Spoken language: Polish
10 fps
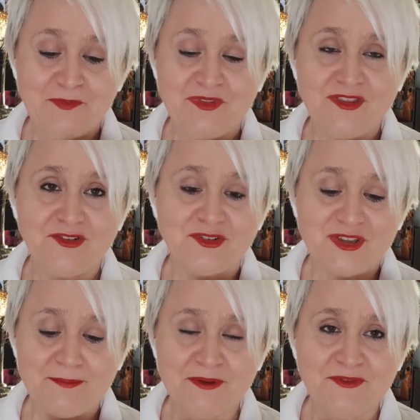no to
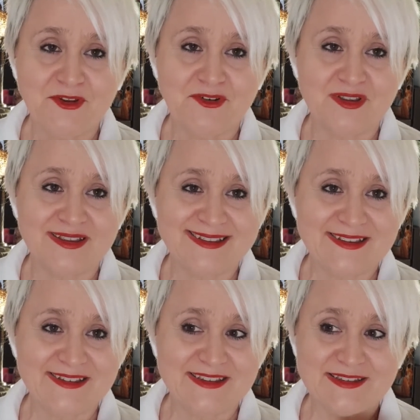na pewno
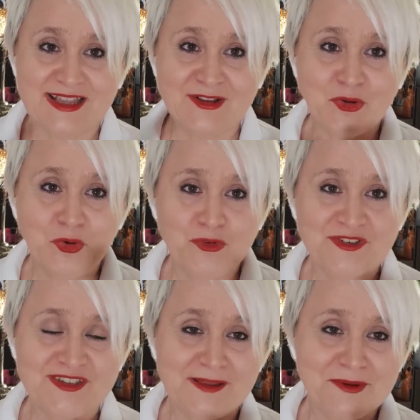e, ten
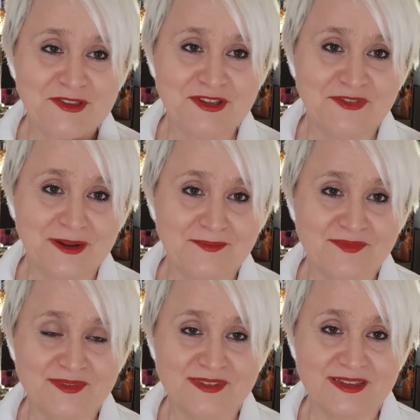kurs nie będzie Wam
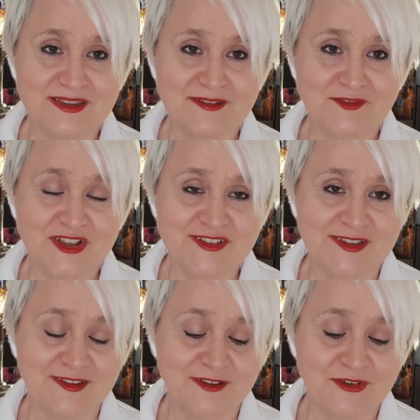mm, Was
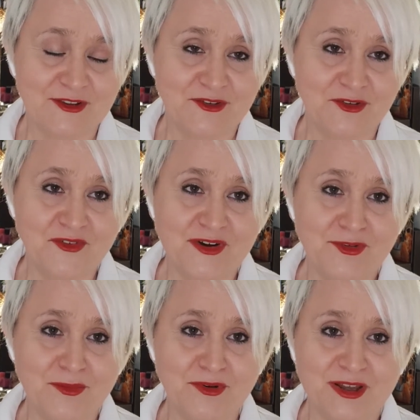
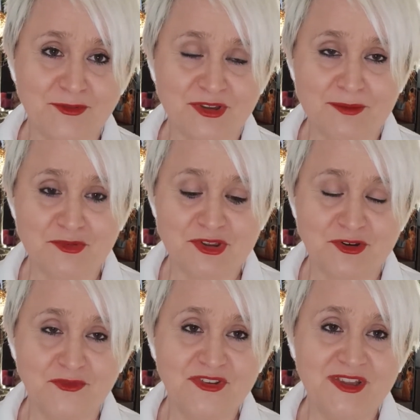satysfakcjonował, no bo jak tutaj z
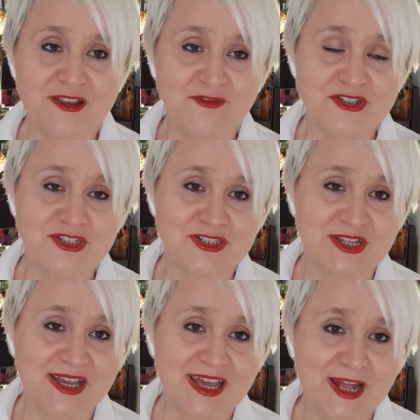czego widać, zwłaszcza,
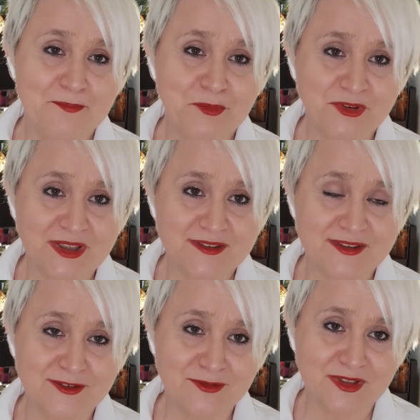że
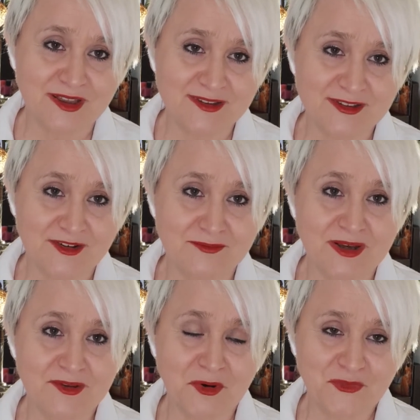monety tutaj są,
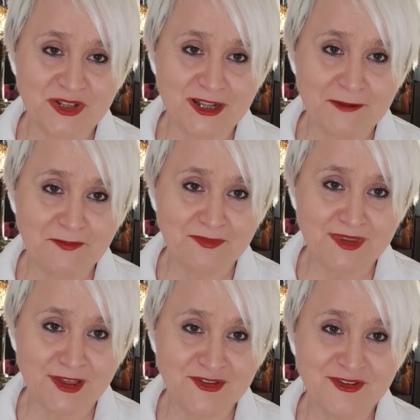mają o wiele
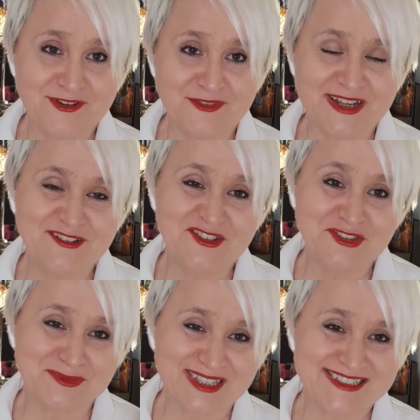mniejszą tą wartość,
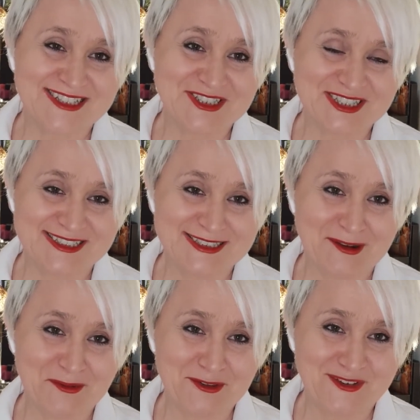zresztą tak też i na
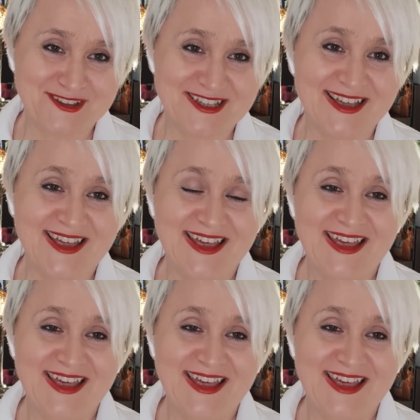całym świecie.